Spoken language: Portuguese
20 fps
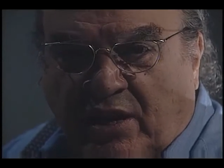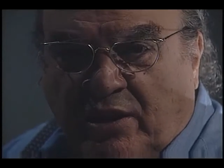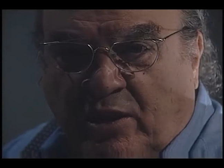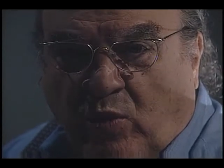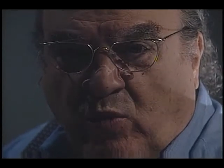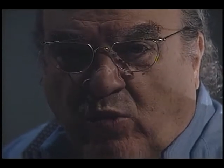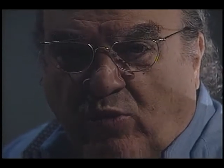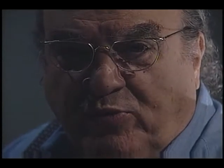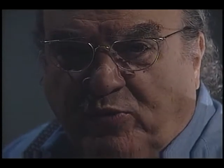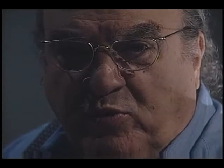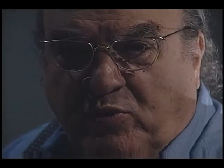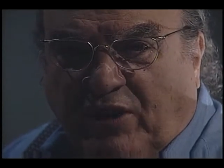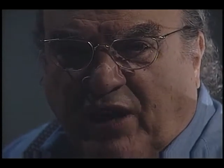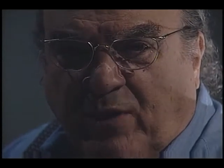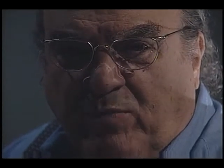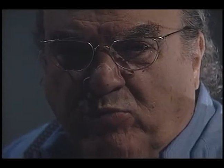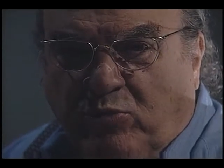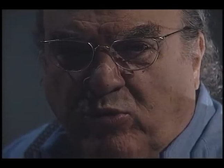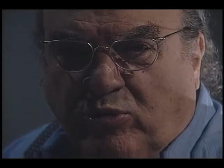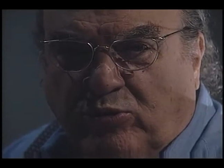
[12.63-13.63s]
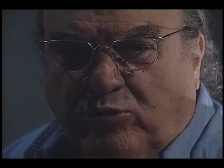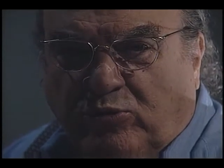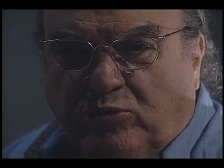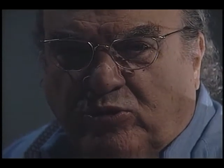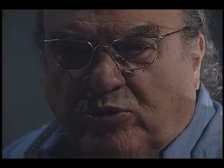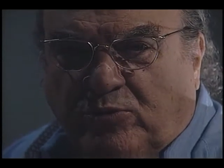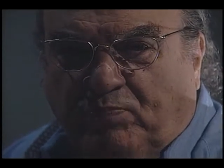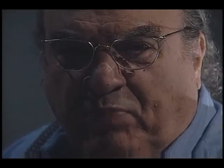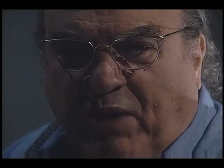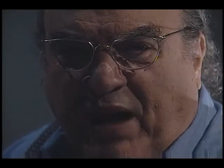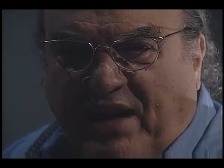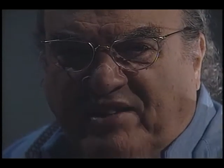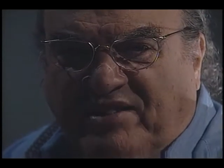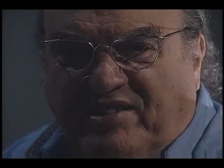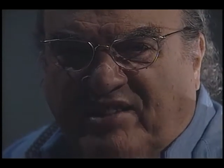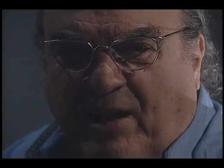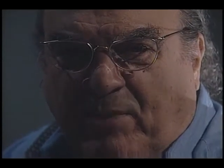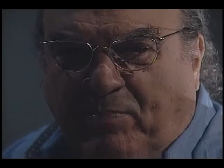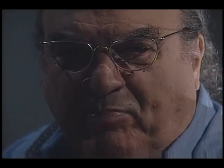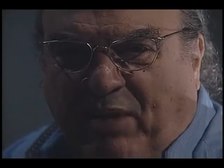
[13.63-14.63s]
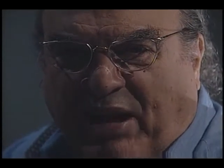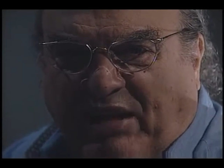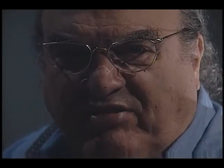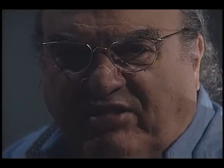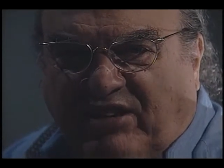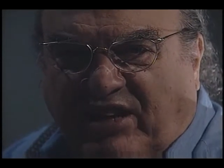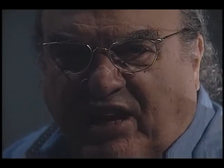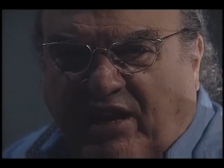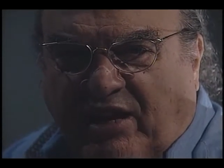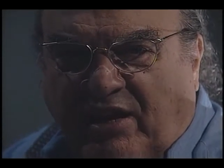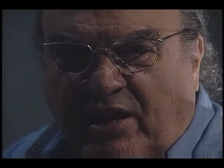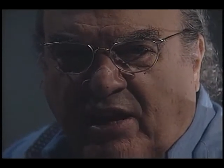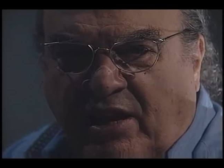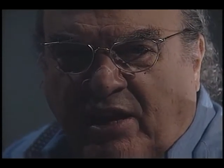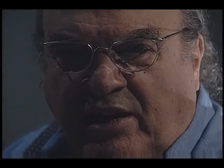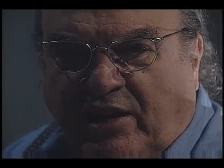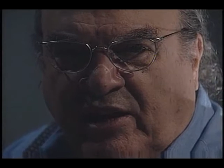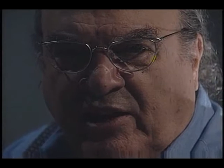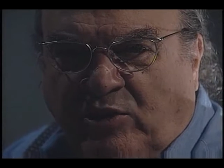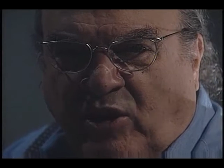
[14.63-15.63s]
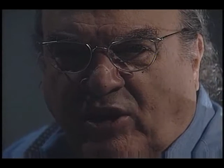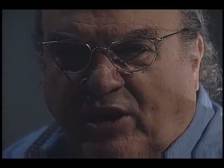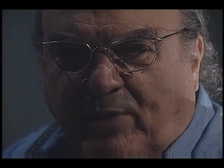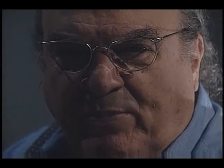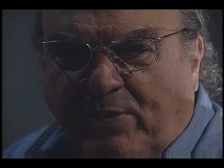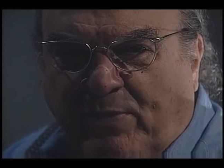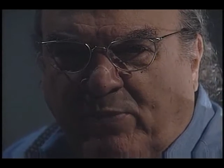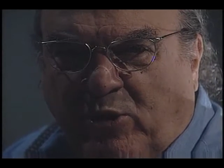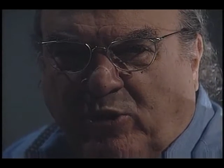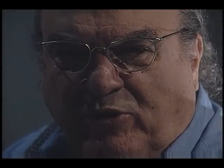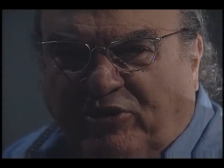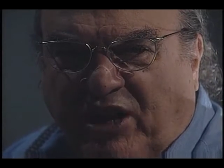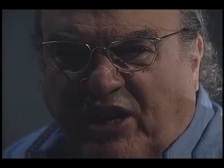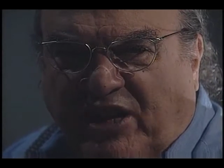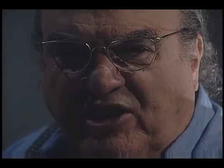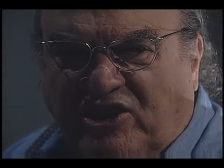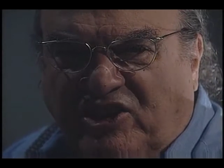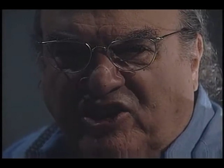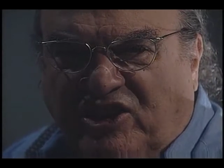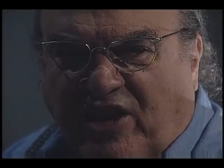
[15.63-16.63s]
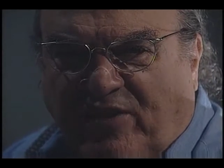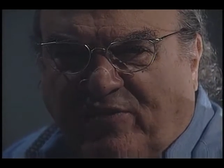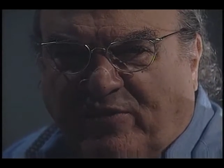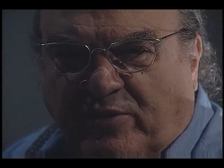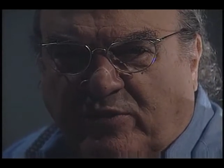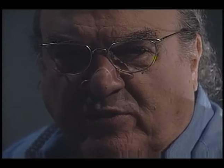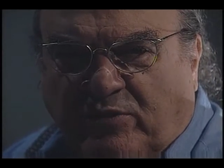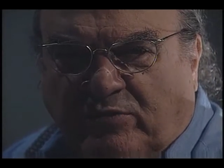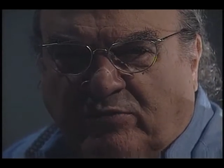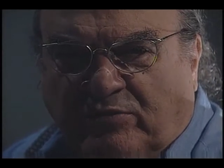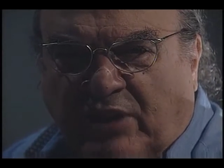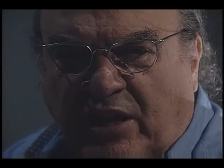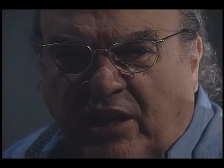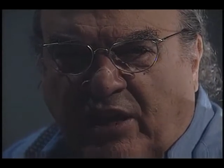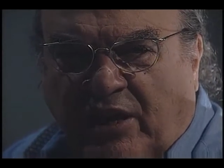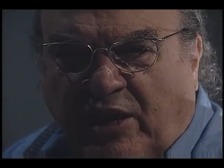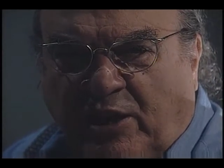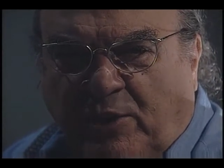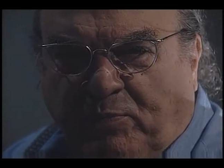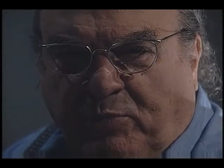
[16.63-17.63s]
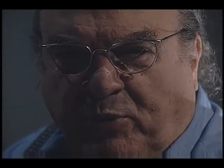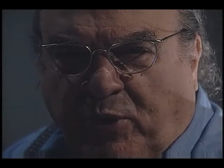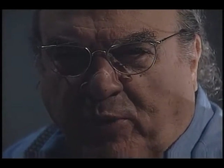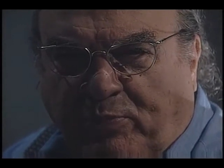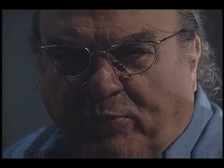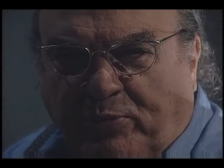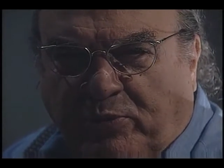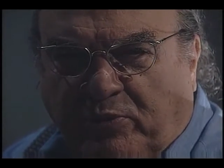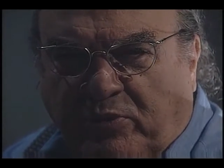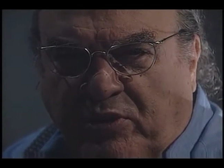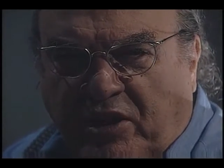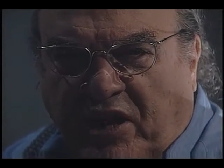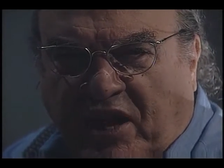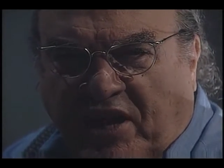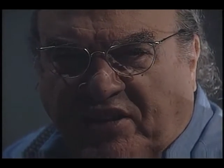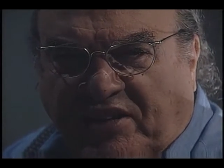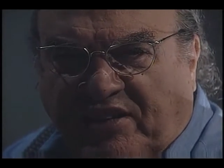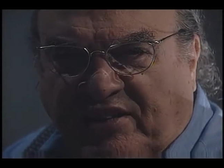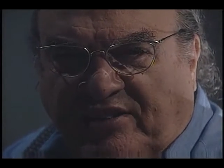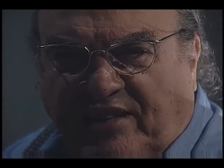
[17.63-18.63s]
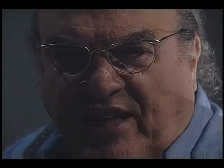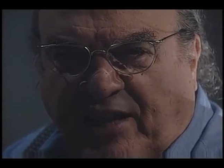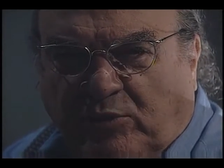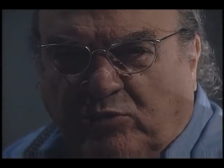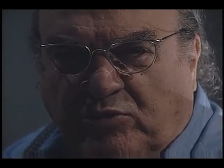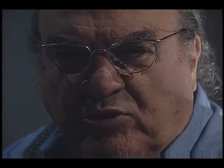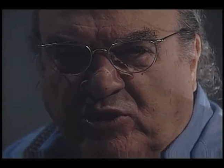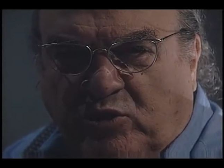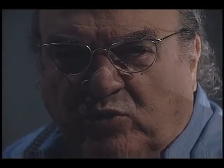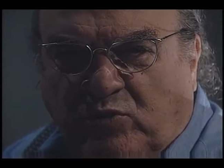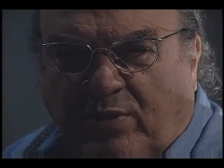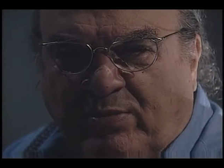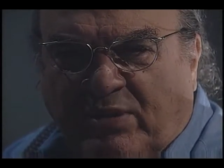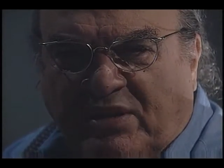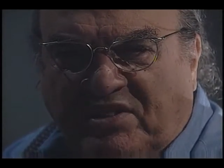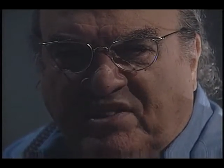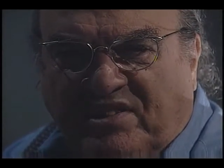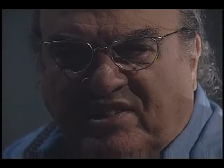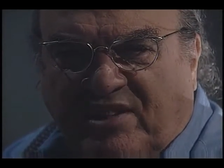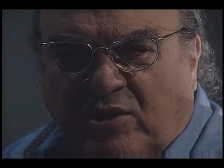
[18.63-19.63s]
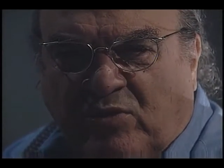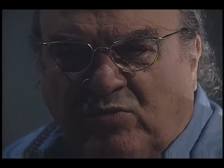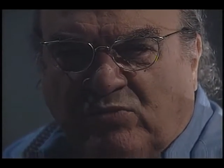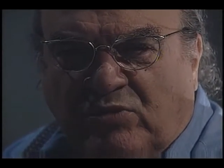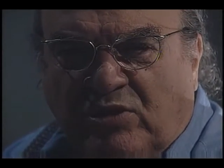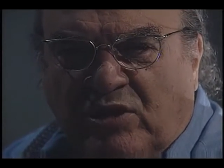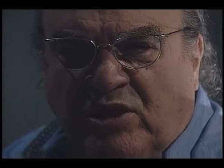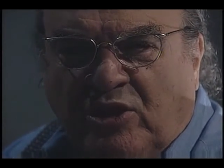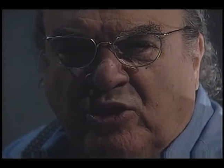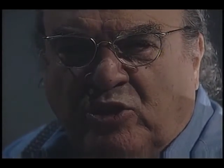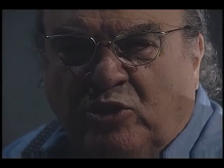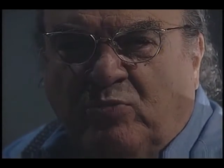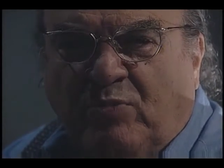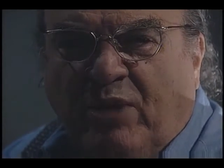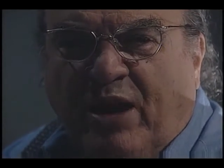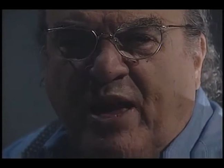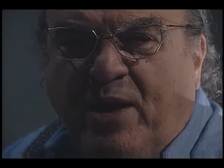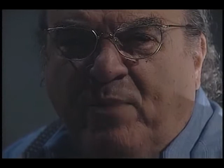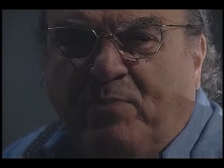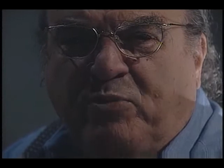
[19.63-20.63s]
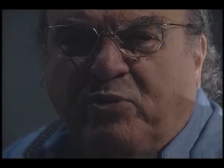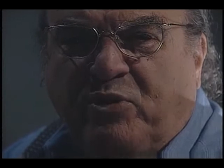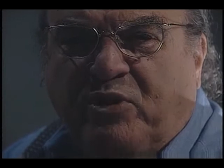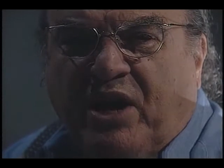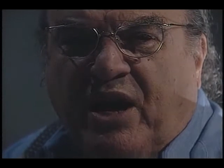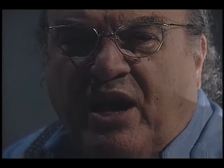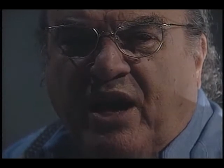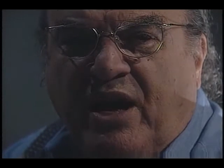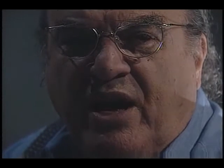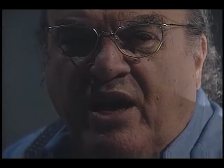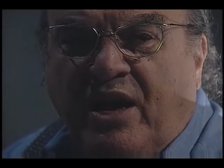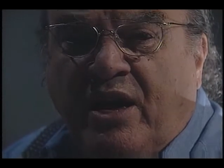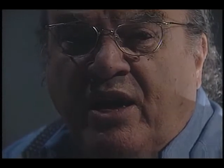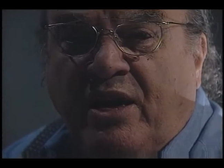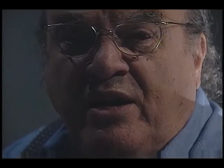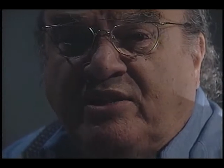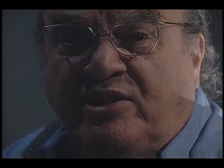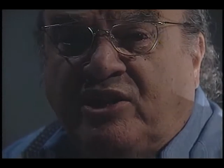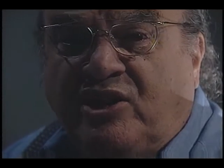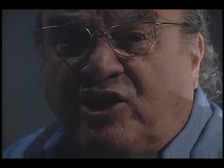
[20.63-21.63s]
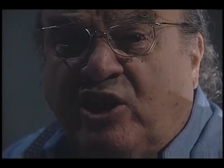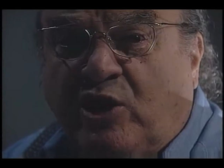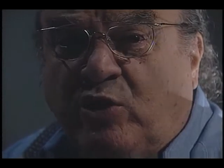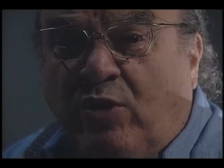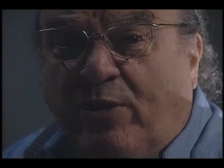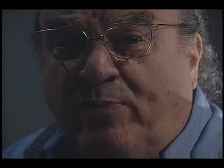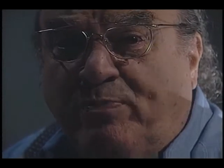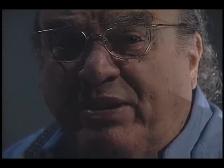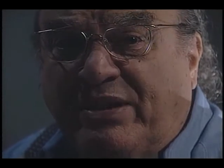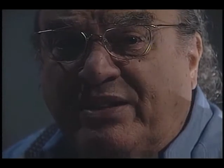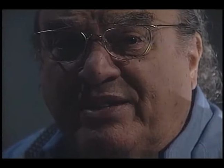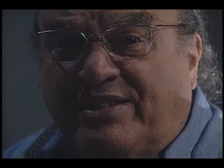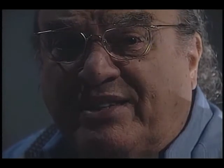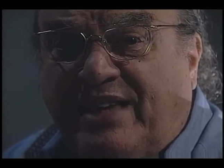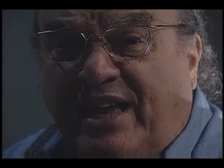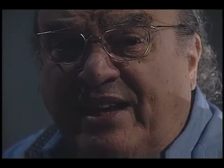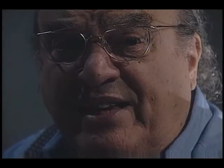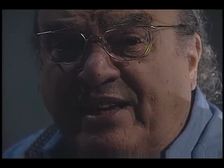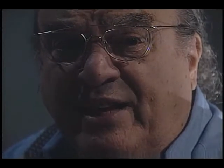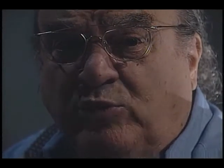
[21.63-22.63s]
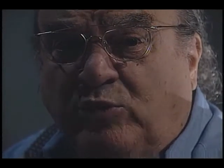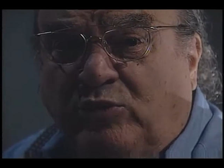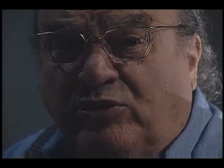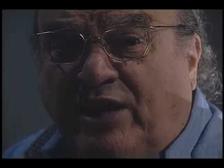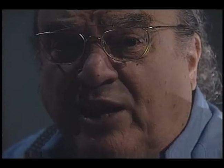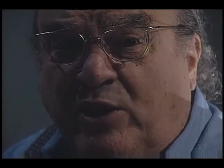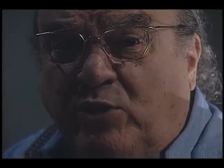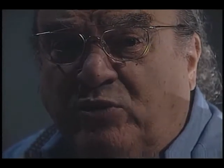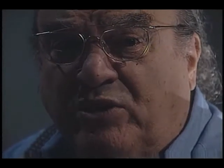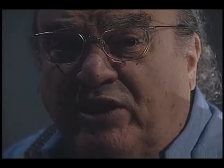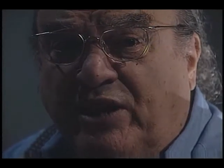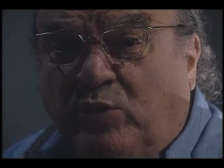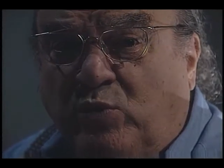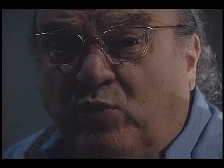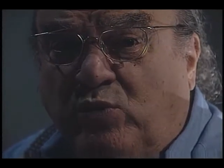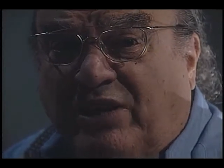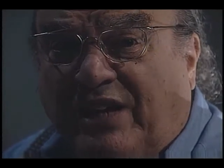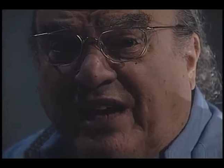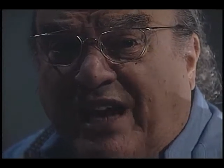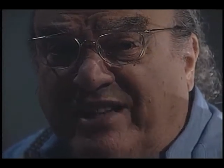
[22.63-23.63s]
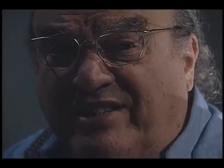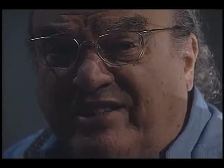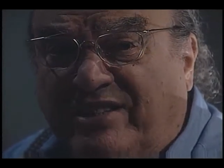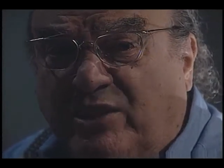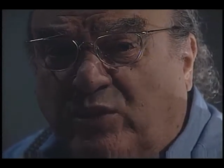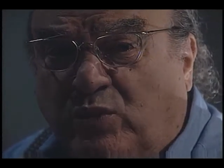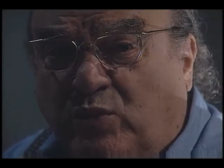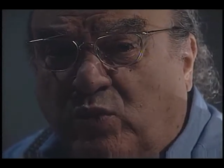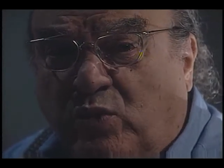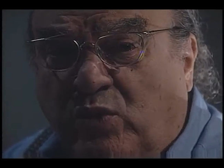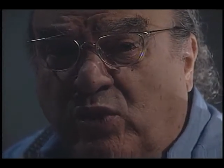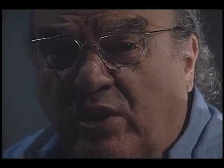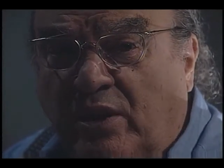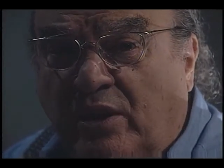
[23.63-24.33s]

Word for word: não ouve o clamor dos pais da pátria, ignora a biblioteca de Jefferson, ele próprio, arquiteto de sua mansão, numa época em que se chegou a pensar em adotar o grego clássico